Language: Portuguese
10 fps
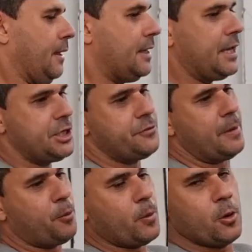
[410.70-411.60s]
E aí a gente
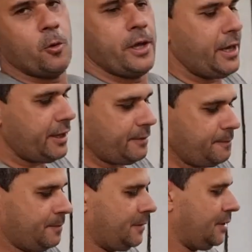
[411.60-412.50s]
vai pôr uma correia
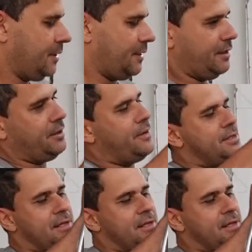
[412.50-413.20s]
e ele vai